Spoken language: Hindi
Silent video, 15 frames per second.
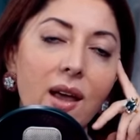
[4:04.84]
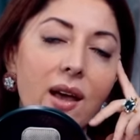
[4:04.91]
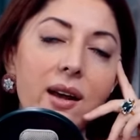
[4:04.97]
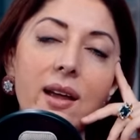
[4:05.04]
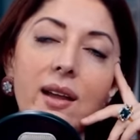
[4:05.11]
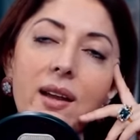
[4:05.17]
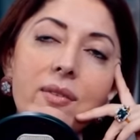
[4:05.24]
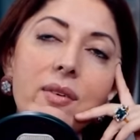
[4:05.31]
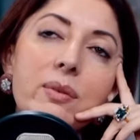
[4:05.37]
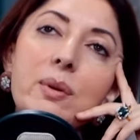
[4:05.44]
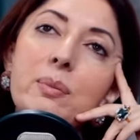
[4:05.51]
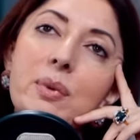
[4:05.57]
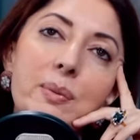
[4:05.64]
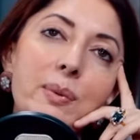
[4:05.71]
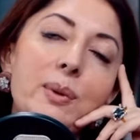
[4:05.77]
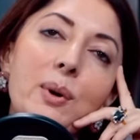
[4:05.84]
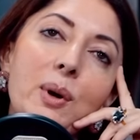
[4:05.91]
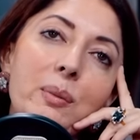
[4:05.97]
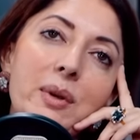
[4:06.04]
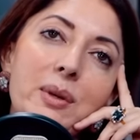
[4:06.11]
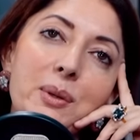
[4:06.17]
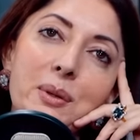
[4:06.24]
एंड आई लव इट व्हेन पीपल
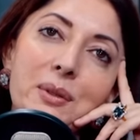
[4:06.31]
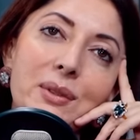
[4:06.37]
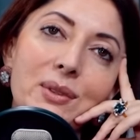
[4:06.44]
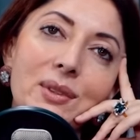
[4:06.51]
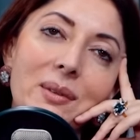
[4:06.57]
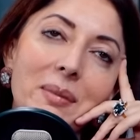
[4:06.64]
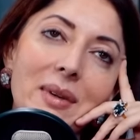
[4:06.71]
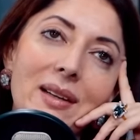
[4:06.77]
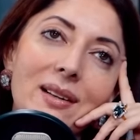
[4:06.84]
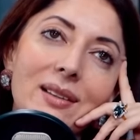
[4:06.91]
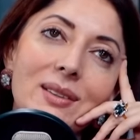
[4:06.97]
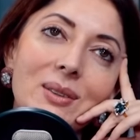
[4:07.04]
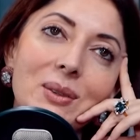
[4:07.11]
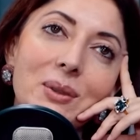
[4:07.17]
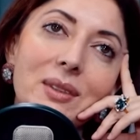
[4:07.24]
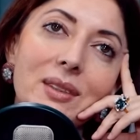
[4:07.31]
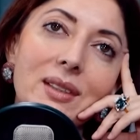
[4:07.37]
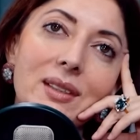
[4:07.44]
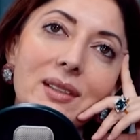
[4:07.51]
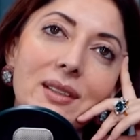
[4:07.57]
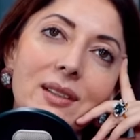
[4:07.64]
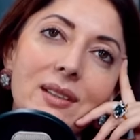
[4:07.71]
कॉल मी डॉक्टर शर्मिला सो
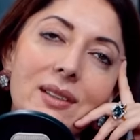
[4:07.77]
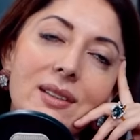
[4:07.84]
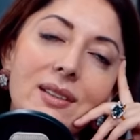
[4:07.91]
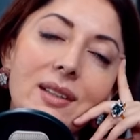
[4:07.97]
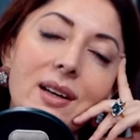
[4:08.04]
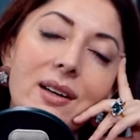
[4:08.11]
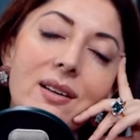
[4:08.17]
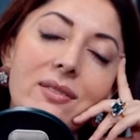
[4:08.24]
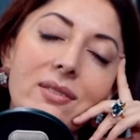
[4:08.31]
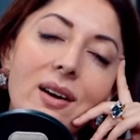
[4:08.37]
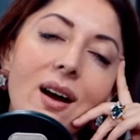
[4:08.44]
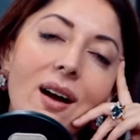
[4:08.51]
इट इट्स काइंड ऑफ अ